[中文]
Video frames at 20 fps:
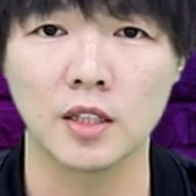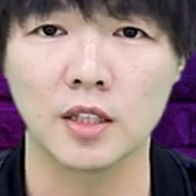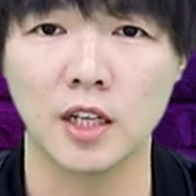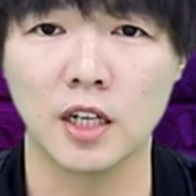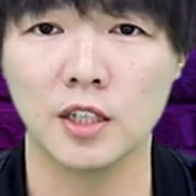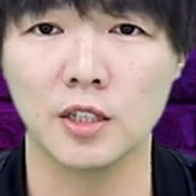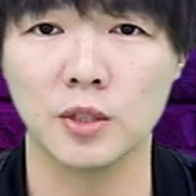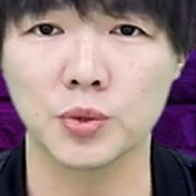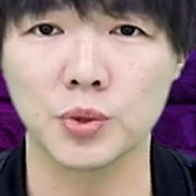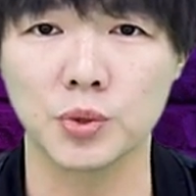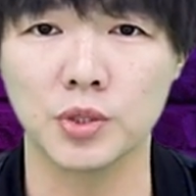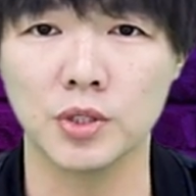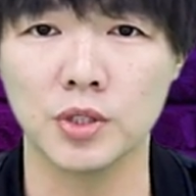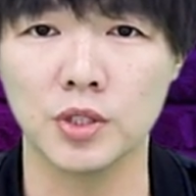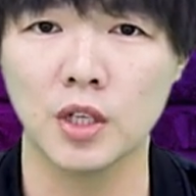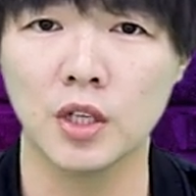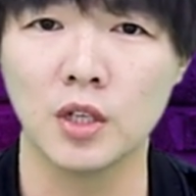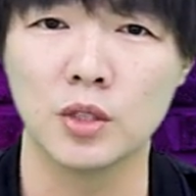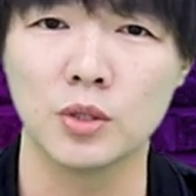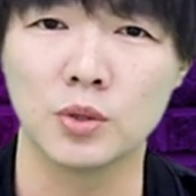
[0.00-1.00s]
那理由就
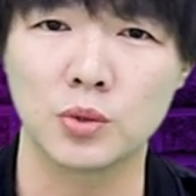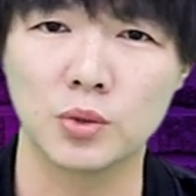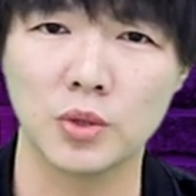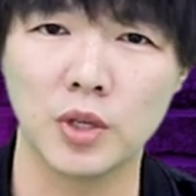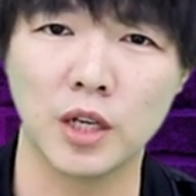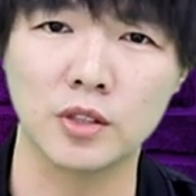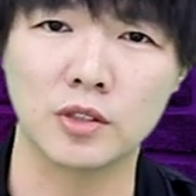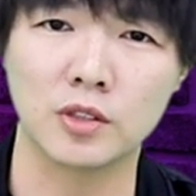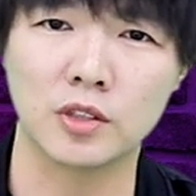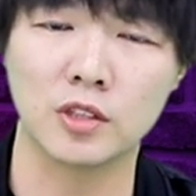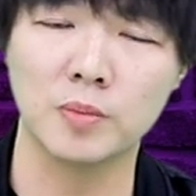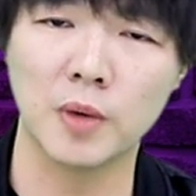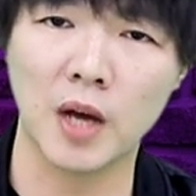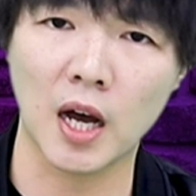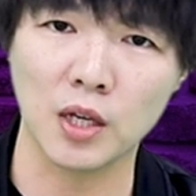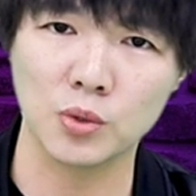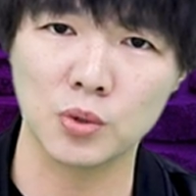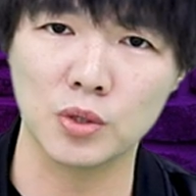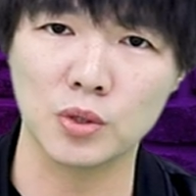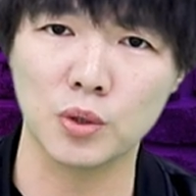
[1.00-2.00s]
是，虽然十
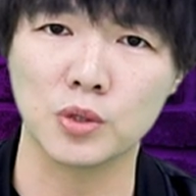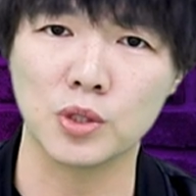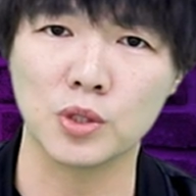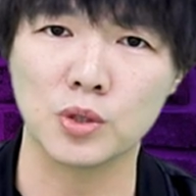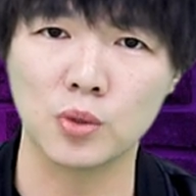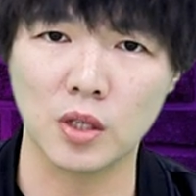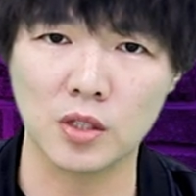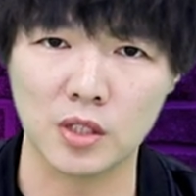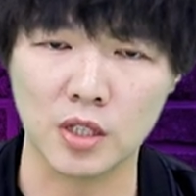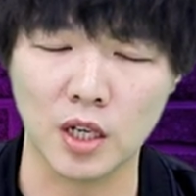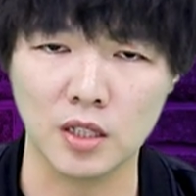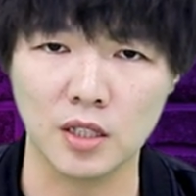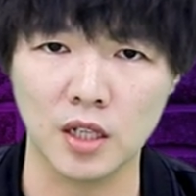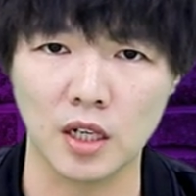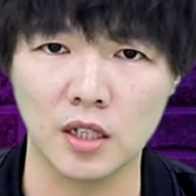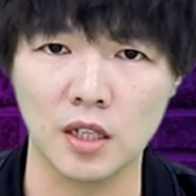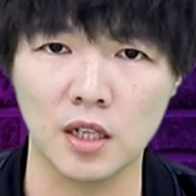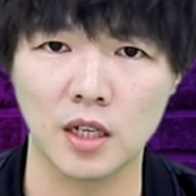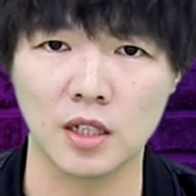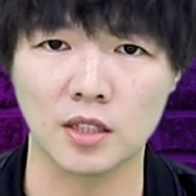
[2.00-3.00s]
八岁都已经算成
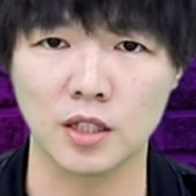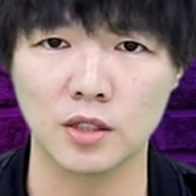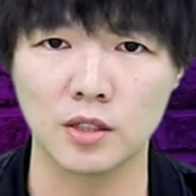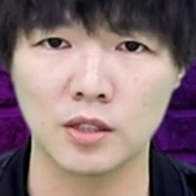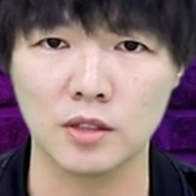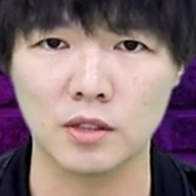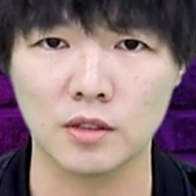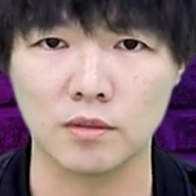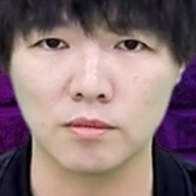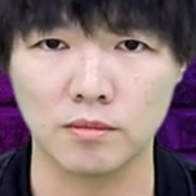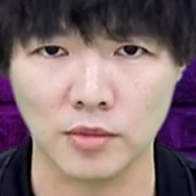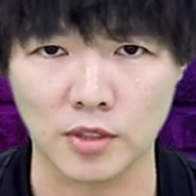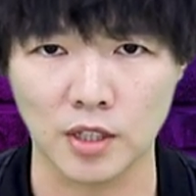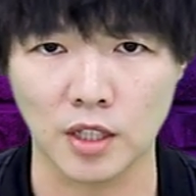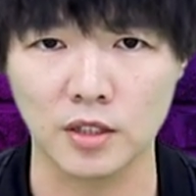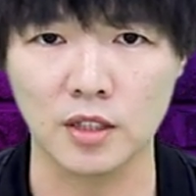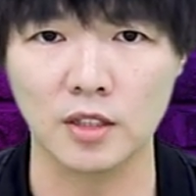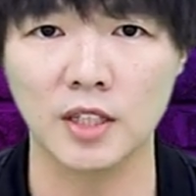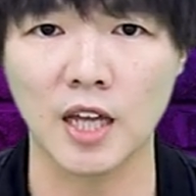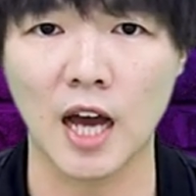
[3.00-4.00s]
人了，但是
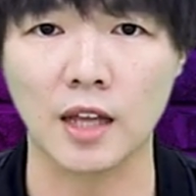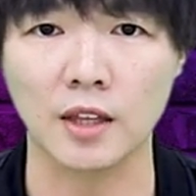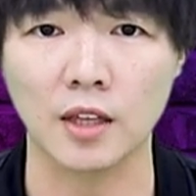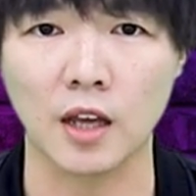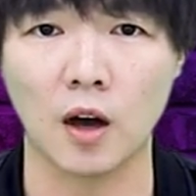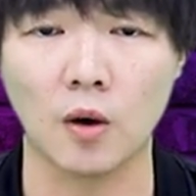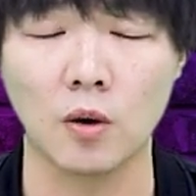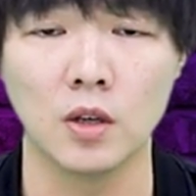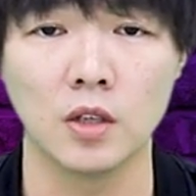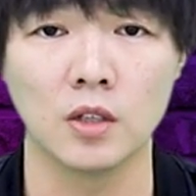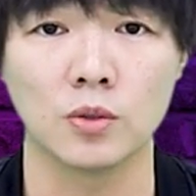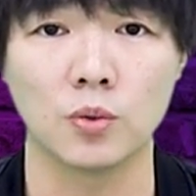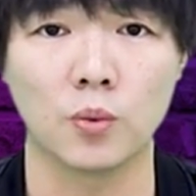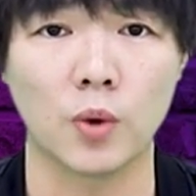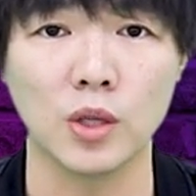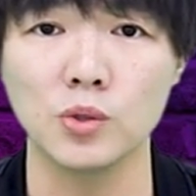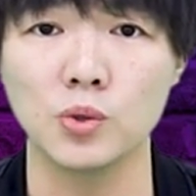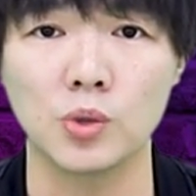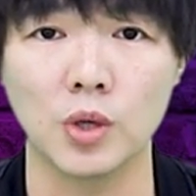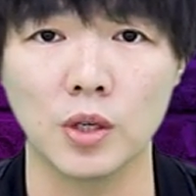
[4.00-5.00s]
人的大脑
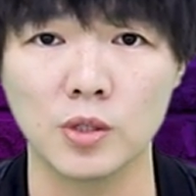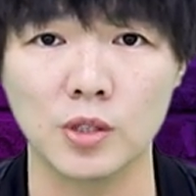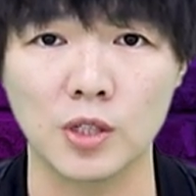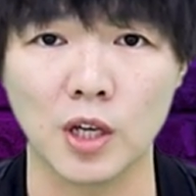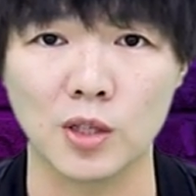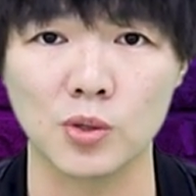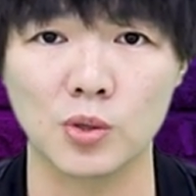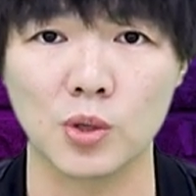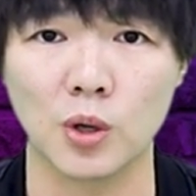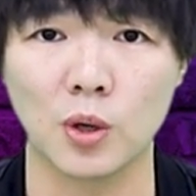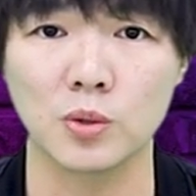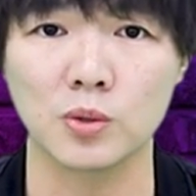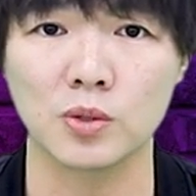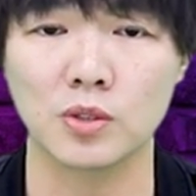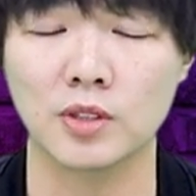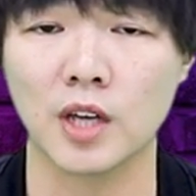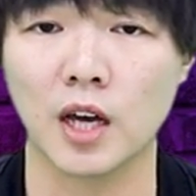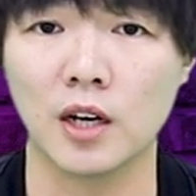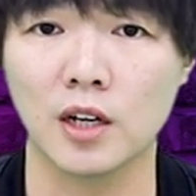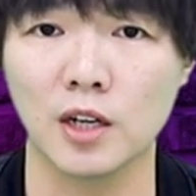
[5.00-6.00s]
完全成熟
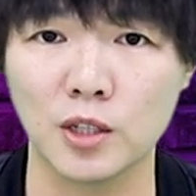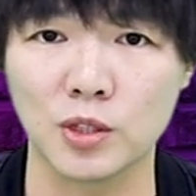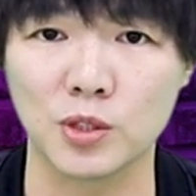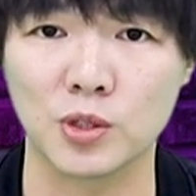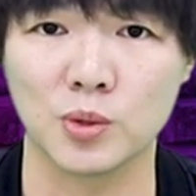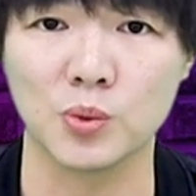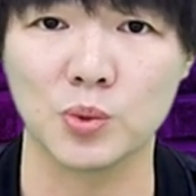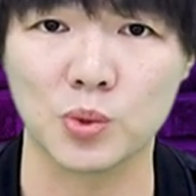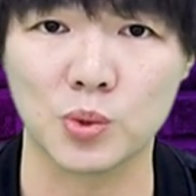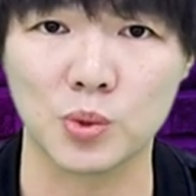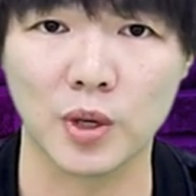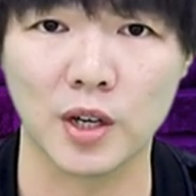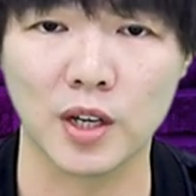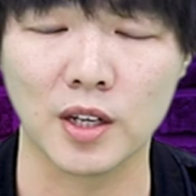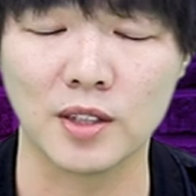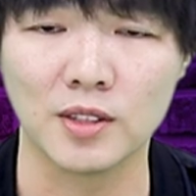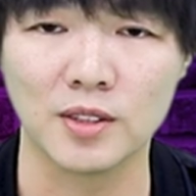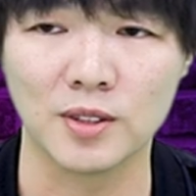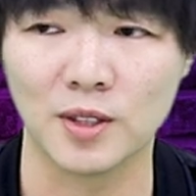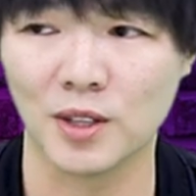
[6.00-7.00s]
是在二十五岁，